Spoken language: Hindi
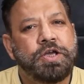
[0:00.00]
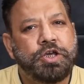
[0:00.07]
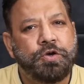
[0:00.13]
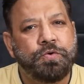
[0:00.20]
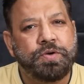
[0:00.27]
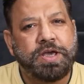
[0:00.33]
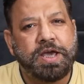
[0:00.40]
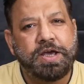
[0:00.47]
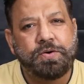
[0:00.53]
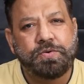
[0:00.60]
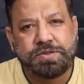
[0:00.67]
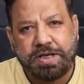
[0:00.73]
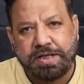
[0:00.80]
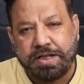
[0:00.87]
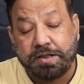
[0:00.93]
क्योंकि
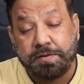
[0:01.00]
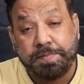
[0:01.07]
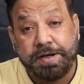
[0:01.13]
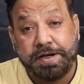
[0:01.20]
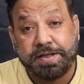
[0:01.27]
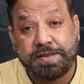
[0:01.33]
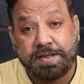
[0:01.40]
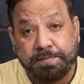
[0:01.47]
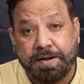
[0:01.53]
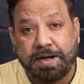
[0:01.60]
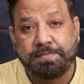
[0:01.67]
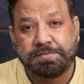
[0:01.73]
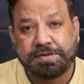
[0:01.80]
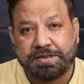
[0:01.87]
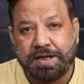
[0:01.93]
उसकी तदबीर
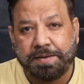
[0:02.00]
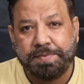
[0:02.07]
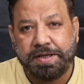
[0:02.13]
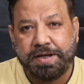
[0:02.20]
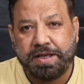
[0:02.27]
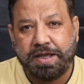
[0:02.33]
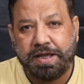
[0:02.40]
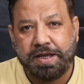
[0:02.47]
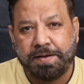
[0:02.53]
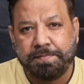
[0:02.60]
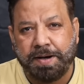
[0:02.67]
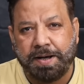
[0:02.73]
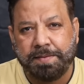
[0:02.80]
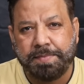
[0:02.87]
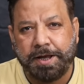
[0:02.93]
तमाम तदाबीर की
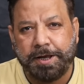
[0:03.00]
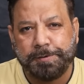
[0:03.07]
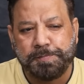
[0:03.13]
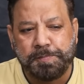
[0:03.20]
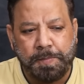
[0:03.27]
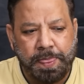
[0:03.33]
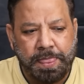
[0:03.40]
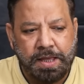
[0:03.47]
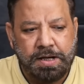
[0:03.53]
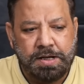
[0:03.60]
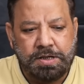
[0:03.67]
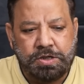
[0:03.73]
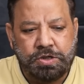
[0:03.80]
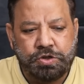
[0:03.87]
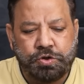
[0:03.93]
इमाम है
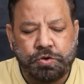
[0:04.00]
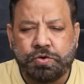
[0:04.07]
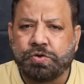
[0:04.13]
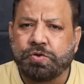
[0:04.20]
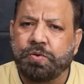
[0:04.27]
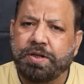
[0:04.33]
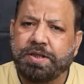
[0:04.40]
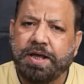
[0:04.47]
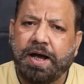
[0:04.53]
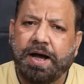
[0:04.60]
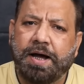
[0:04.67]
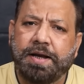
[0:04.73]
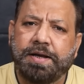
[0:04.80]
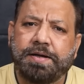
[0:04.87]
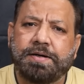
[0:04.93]
जो सूरत
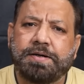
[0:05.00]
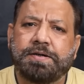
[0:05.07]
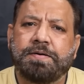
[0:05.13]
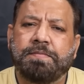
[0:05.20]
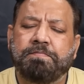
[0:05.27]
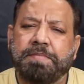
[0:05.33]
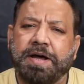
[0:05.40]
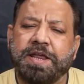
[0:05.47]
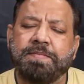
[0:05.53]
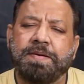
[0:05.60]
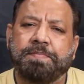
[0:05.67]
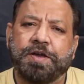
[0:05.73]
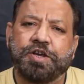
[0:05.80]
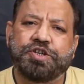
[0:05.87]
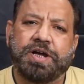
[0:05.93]
हाल मरी
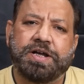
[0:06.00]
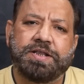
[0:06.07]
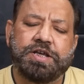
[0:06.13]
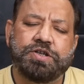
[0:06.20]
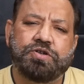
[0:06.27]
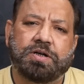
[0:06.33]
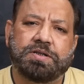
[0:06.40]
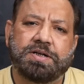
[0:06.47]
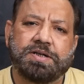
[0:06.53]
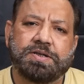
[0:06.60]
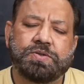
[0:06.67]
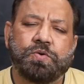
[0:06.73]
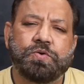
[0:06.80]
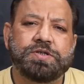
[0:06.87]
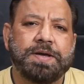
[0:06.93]
में पेश आई थी चौदह
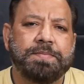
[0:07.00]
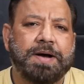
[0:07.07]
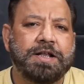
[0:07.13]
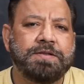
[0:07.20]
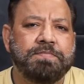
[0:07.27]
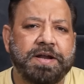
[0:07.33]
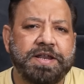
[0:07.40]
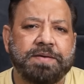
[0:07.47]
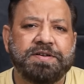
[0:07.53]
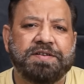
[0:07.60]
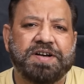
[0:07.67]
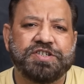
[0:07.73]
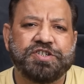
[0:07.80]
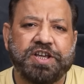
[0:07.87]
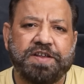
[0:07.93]
अगस्त को उसके बाद मरियम
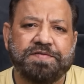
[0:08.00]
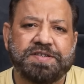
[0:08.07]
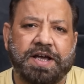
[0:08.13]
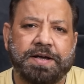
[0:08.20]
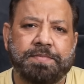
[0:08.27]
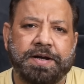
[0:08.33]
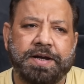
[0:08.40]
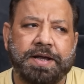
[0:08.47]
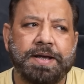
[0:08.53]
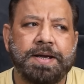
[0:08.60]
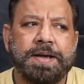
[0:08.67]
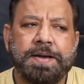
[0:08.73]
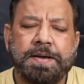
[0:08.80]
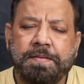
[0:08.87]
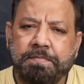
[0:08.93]
नवाज शरीफ साहिबा ने
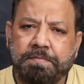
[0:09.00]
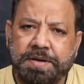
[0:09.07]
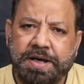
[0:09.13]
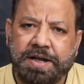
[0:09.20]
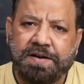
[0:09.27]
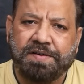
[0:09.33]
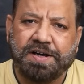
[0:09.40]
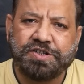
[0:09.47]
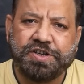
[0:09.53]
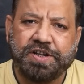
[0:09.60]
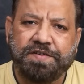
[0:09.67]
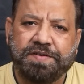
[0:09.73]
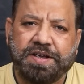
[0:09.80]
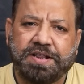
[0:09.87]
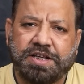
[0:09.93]
मियाँ नवाज
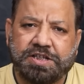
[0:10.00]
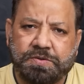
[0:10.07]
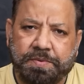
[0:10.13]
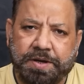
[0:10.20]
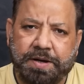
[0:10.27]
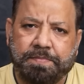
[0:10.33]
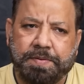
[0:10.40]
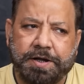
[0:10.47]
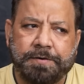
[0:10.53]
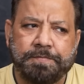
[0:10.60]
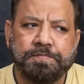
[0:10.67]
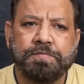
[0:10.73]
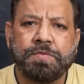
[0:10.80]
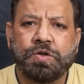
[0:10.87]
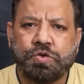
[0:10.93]
शरीफ की तस्वीर पर
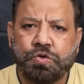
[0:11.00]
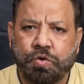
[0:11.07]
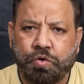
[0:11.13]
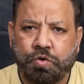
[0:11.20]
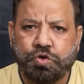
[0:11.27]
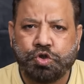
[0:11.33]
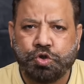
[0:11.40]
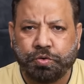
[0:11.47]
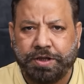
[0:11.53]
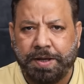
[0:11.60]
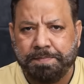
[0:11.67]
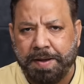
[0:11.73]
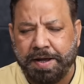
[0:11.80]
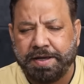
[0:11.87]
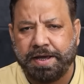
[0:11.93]
जो जूते
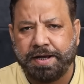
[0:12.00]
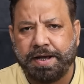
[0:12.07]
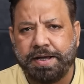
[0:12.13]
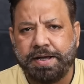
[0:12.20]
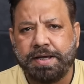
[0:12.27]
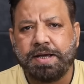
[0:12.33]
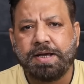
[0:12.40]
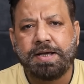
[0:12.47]
फेंके गए